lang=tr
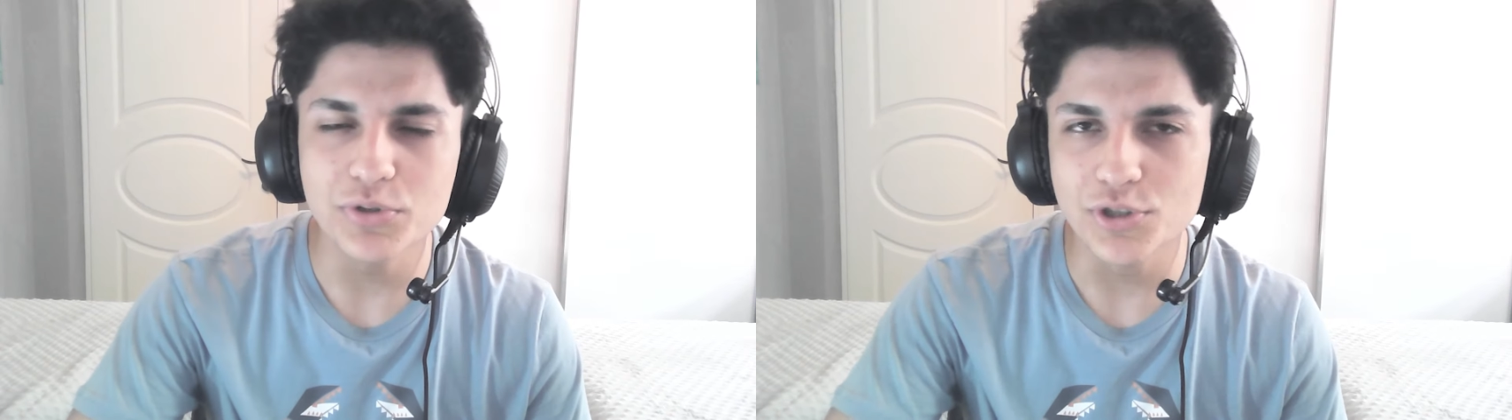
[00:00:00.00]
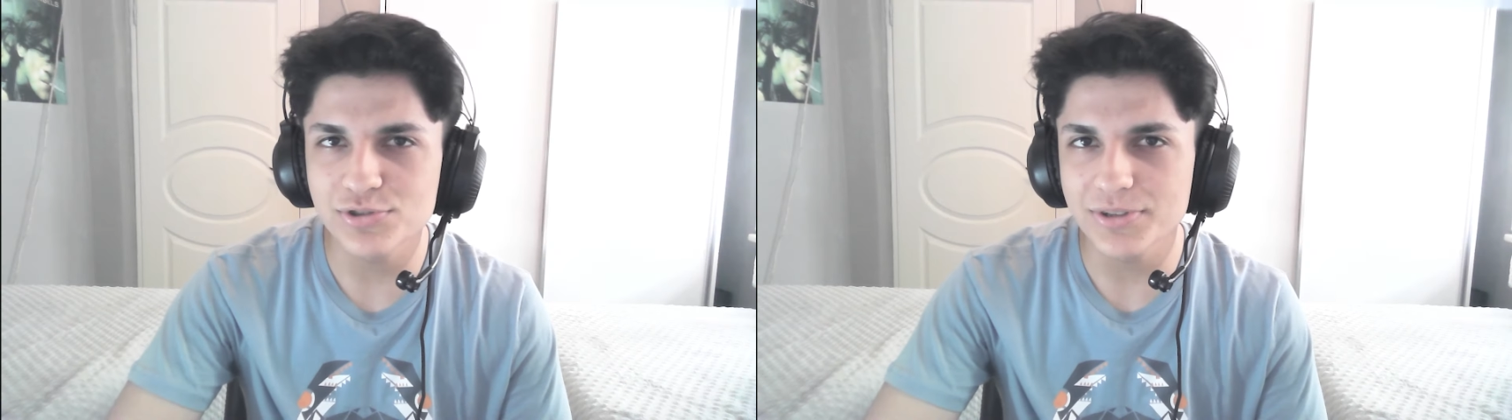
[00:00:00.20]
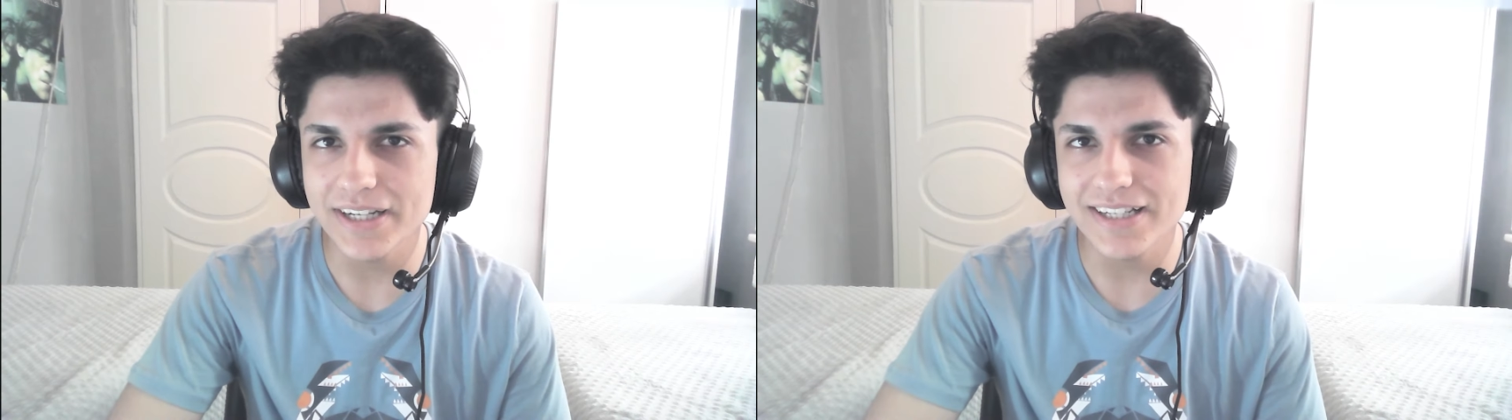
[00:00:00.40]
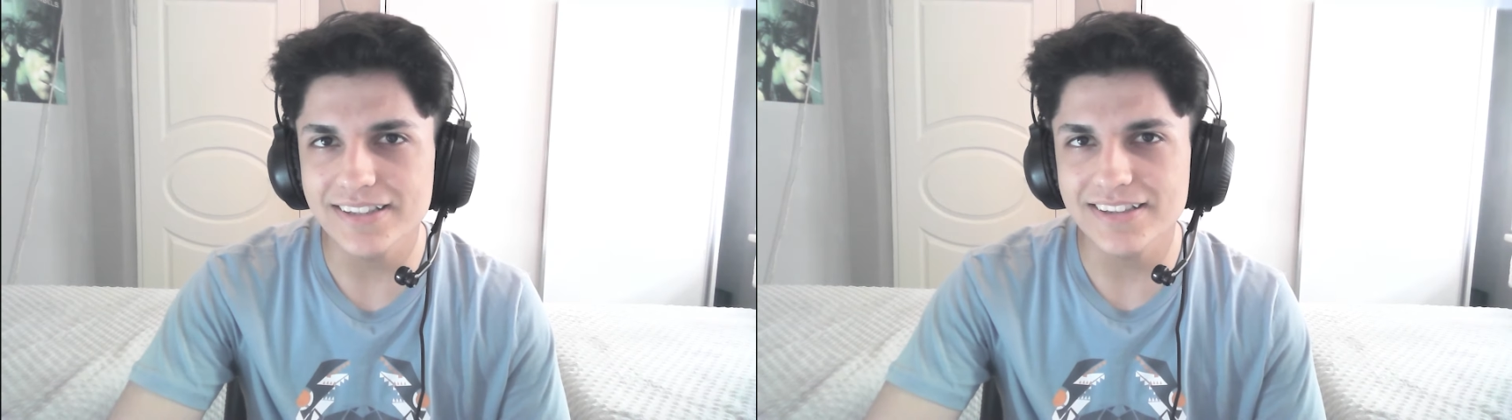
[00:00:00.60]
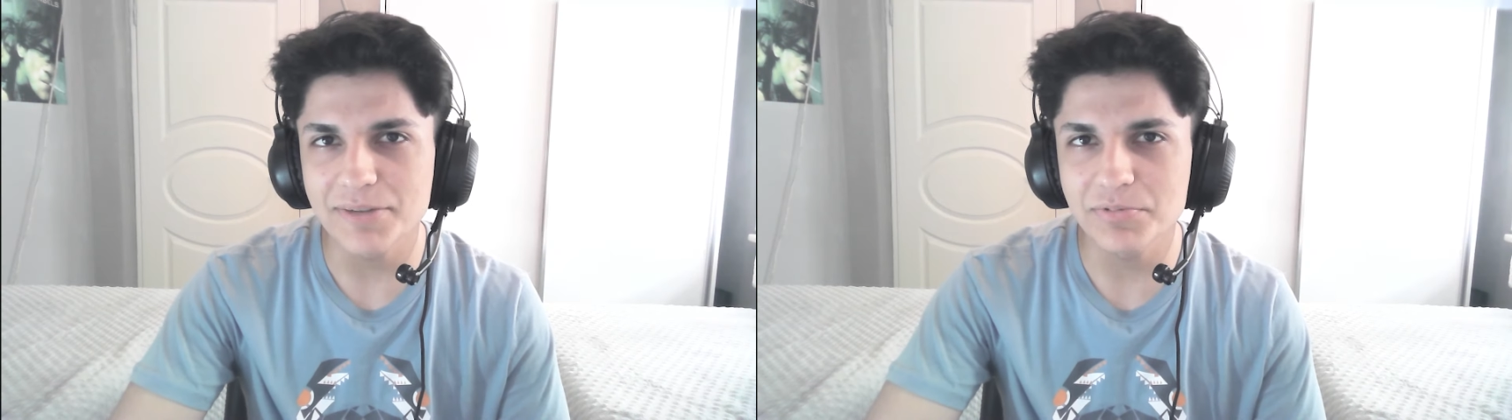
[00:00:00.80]
Bugün bunlara
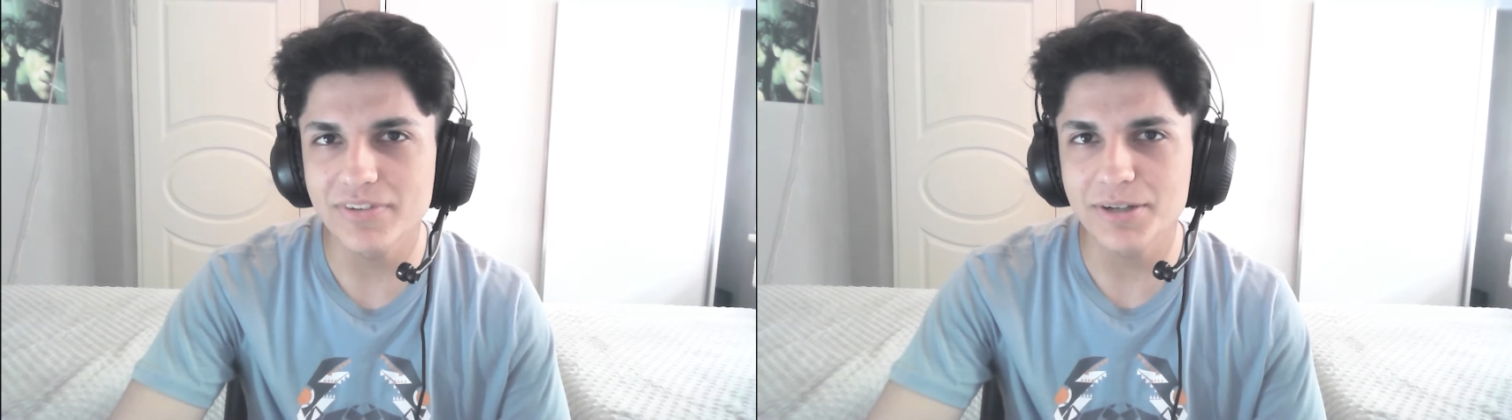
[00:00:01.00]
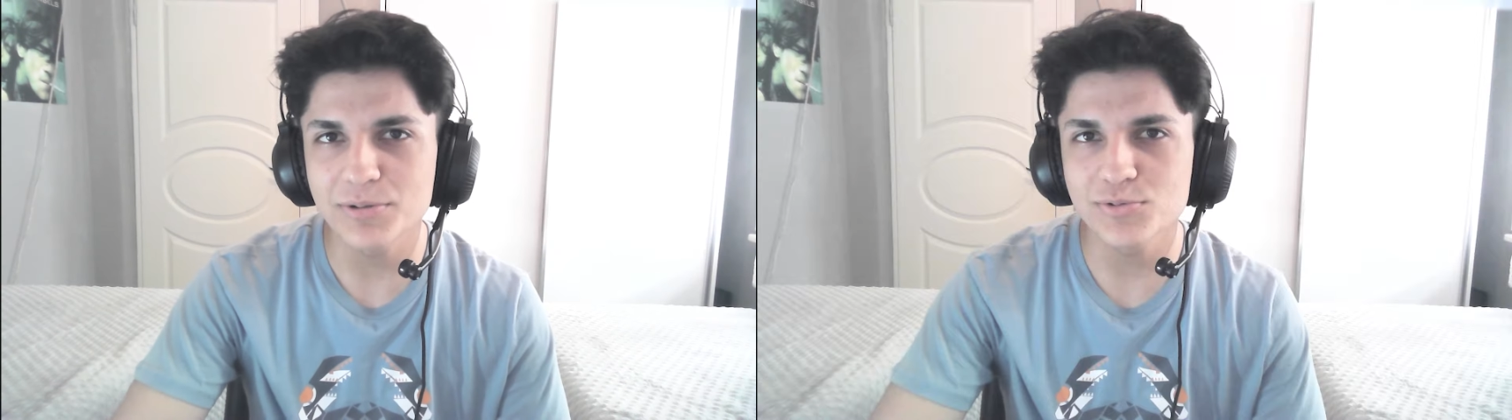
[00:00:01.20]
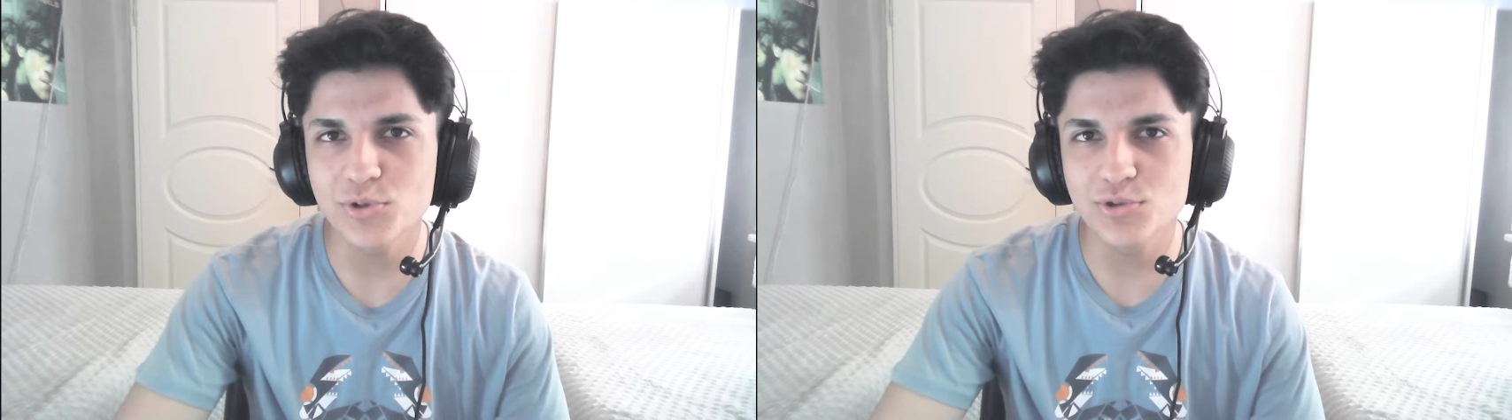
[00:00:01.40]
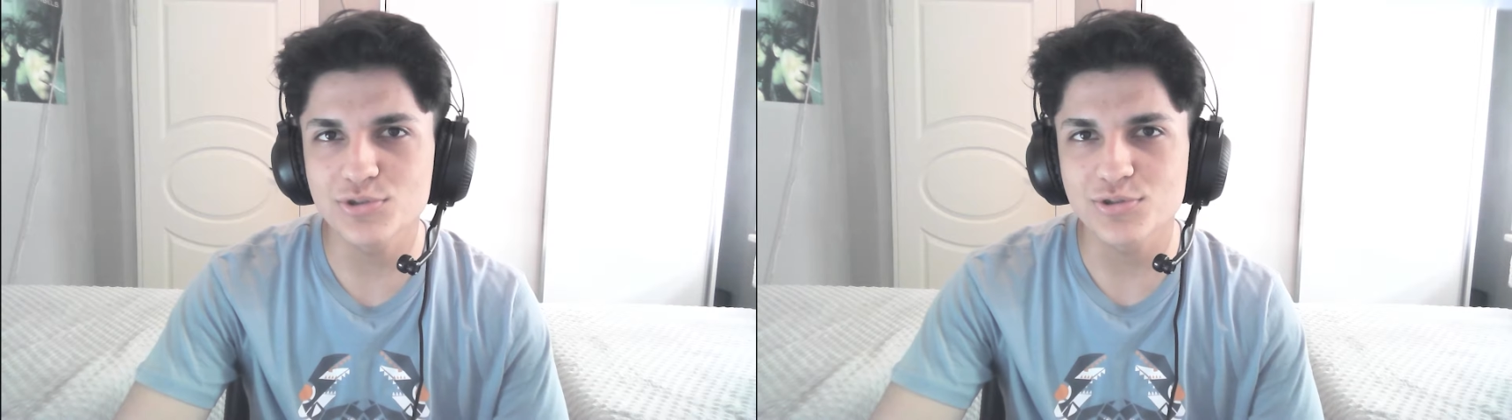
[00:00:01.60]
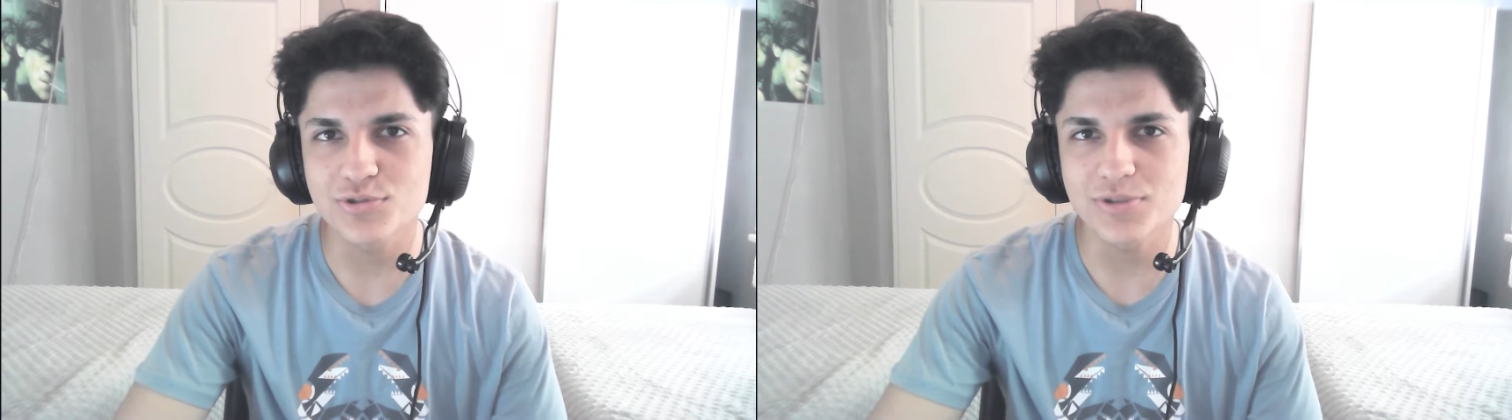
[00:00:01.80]
artık tepki vermemi çok
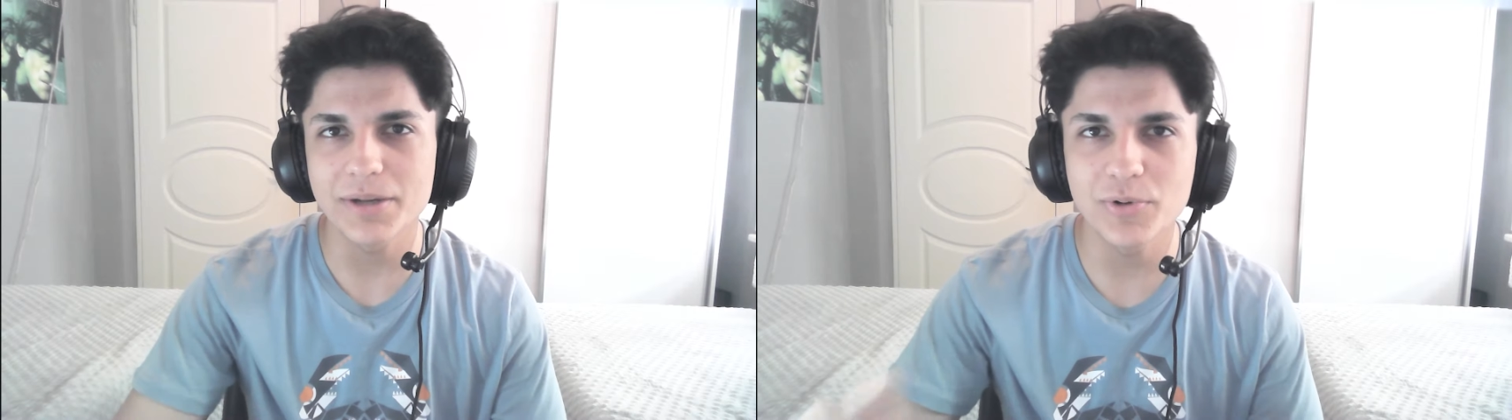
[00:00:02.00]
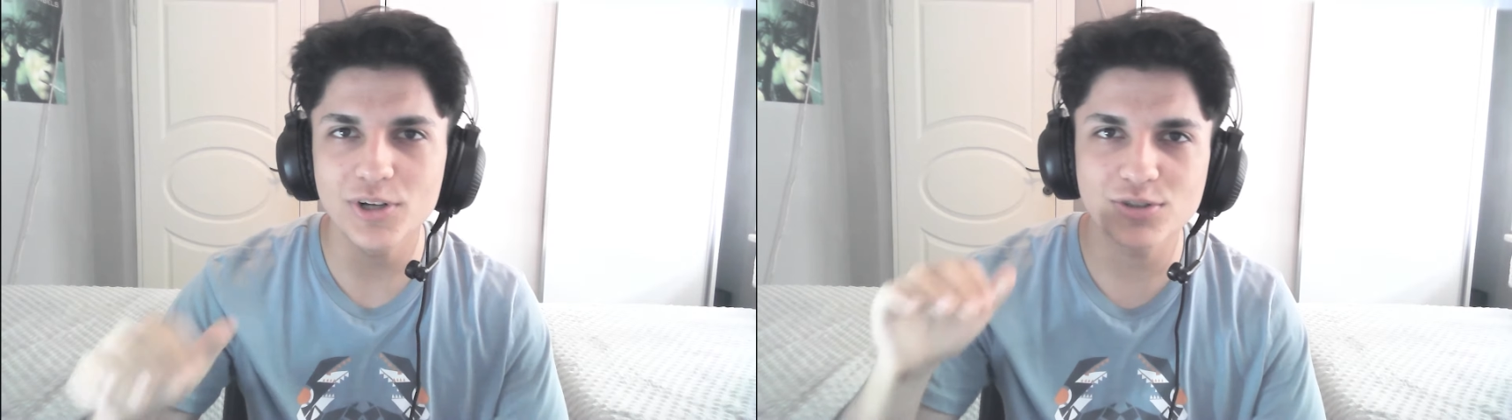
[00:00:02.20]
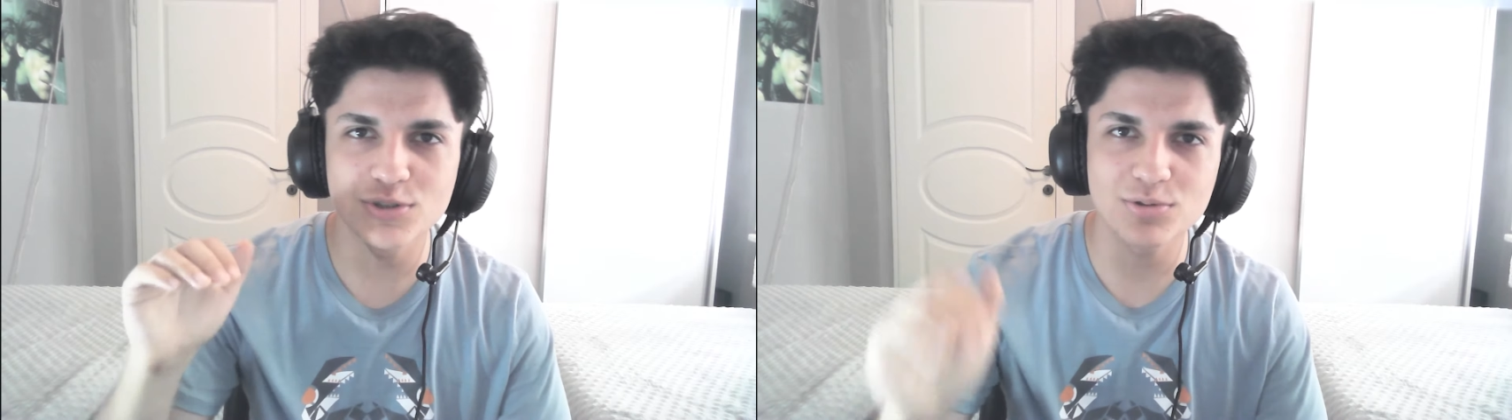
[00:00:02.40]
istiyorsunuz. Abi böyle kötü